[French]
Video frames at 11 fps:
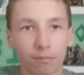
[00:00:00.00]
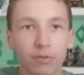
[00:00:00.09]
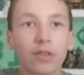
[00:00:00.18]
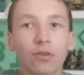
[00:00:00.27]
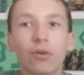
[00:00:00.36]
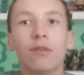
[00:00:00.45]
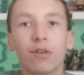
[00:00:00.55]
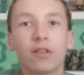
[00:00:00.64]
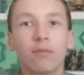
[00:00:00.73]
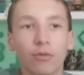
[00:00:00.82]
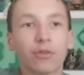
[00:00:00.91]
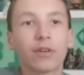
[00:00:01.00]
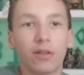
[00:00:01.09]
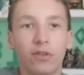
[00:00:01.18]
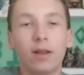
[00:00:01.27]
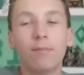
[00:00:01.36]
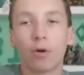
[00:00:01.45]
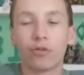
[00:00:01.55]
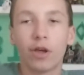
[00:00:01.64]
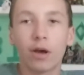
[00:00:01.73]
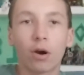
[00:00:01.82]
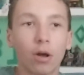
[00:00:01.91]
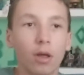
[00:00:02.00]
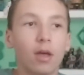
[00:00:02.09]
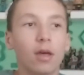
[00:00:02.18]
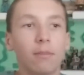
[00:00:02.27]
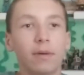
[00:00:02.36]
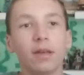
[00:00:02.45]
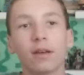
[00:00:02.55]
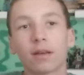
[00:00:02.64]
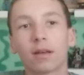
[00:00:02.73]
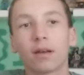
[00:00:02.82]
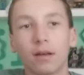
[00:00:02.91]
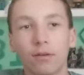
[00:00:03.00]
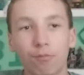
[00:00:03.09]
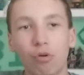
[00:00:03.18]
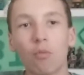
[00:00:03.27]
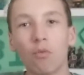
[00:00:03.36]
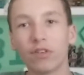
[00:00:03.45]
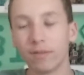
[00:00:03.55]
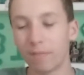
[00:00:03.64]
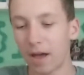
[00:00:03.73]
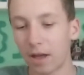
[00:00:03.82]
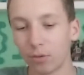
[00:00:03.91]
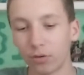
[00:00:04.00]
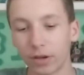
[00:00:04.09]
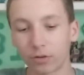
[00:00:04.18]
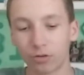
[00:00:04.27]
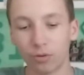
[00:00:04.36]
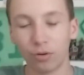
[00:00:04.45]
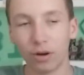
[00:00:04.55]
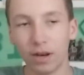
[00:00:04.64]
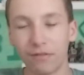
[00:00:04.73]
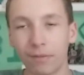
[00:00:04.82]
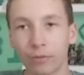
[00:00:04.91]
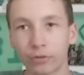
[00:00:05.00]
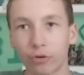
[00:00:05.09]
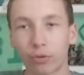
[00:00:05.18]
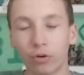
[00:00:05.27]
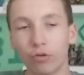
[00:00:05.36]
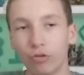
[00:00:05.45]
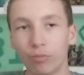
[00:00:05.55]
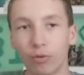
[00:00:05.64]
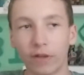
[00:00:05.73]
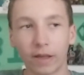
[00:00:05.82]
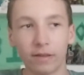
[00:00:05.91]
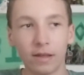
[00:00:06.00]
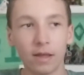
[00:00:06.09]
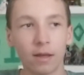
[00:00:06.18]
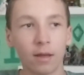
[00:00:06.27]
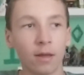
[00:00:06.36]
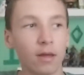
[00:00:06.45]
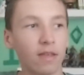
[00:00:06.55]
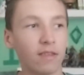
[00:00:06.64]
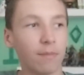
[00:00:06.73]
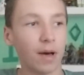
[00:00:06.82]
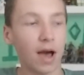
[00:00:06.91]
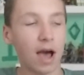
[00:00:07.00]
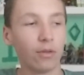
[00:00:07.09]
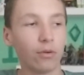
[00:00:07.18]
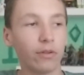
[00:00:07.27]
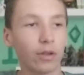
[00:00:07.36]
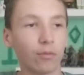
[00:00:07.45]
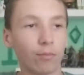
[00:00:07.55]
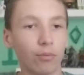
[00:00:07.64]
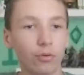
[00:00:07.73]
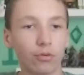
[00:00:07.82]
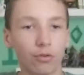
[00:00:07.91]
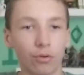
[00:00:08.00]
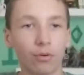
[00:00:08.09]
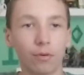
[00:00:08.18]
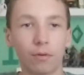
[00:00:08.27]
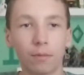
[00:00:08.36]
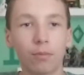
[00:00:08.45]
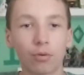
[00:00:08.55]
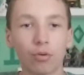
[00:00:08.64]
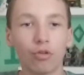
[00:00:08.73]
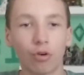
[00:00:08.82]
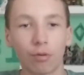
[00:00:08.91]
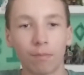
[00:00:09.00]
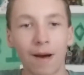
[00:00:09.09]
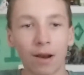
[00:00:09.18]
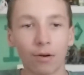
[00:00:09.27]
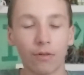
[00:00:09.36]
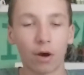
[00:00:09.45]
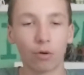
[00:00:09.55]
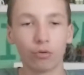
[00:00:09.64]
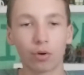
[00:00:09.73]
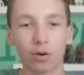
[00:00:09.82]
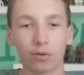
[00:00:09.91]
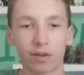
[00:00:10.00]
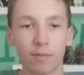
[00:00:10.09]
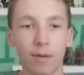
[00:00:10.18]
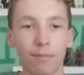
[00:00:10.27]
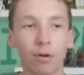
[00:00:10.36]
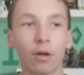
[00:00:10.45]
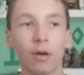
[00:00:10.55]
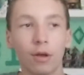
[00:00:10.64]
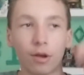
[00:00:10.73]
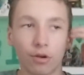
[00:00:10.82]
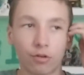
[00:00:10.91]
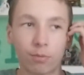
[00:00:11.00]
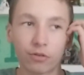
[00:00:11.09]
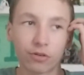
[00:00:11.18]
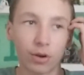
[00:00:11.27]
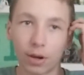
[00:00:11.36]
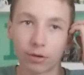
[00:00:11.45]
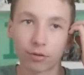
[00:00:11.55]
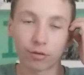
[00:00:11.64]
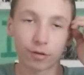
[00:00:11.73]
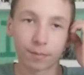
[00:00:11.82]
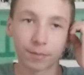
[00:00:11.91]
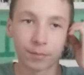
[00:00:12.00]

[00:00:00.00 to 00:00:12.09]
Peut-être qu'effectivement ce sera un téléporteur, mais pour moi c'est pas anodin que l'événement ce soit le jugement dernier. Et c'est pas anodin non plus que beaucoup de gens parlent d'un retour à l'ancienne map. Je pense qu'il y aura un truc.